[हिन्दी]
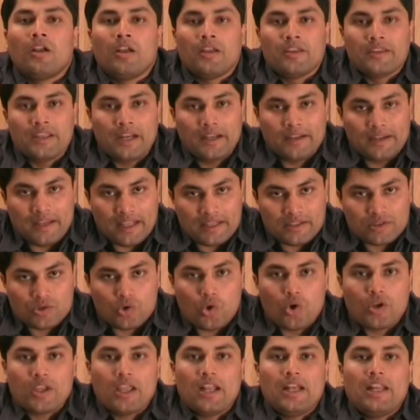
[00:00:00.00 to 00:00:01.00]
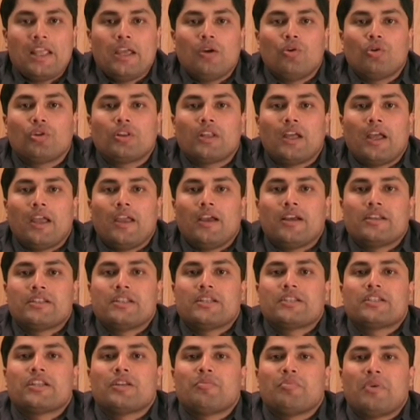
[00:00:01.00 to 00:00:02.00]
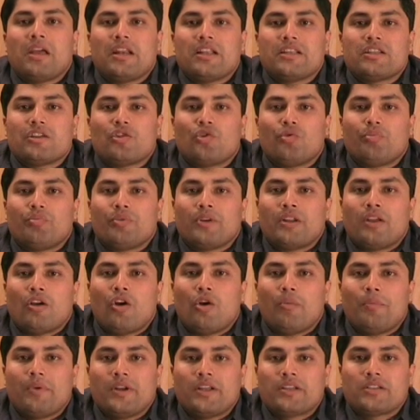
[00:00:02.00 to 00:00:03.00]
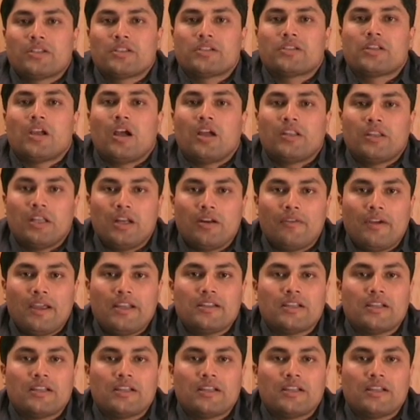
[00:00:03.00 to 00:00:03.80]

ये टेस्को के लिए होता है असिस्टेंट मैनेजर ऑपरेशंस अदरवाइज